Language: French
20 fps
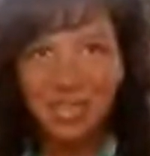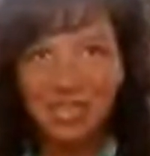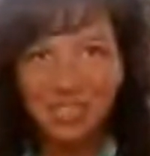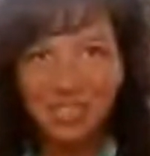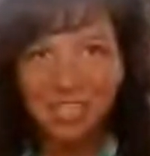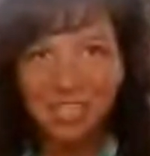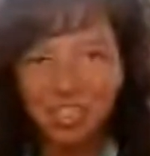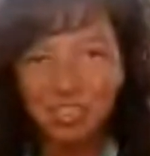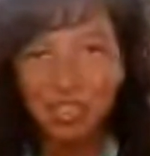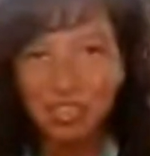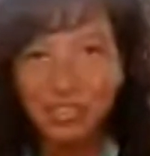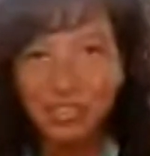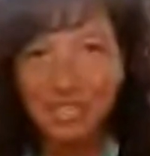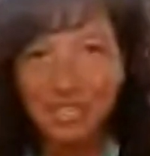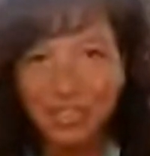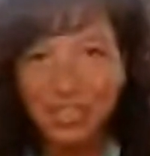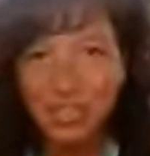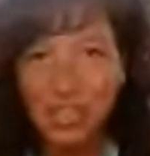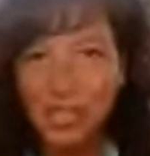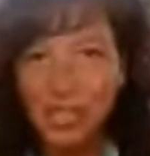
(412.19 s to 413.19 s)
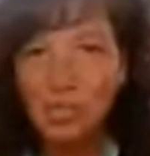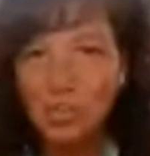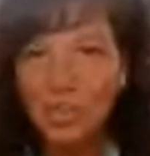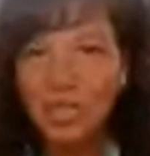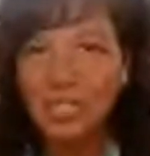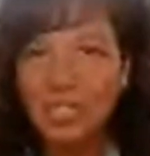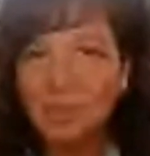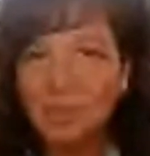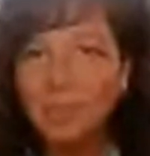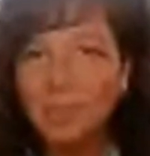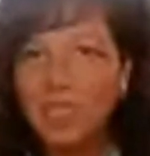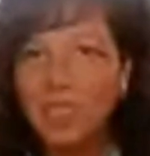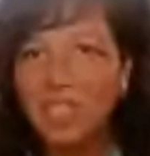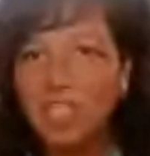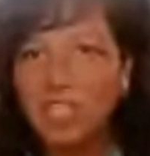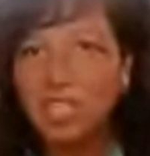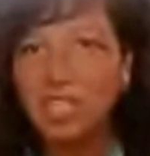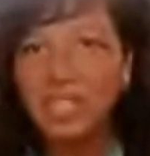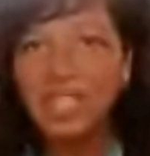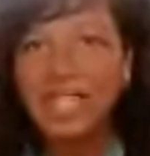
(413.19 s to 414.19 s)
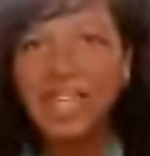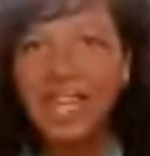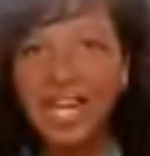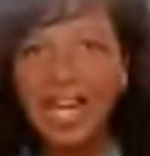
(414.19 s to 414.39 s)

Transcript: mais je suis contente que tu sois là. Good.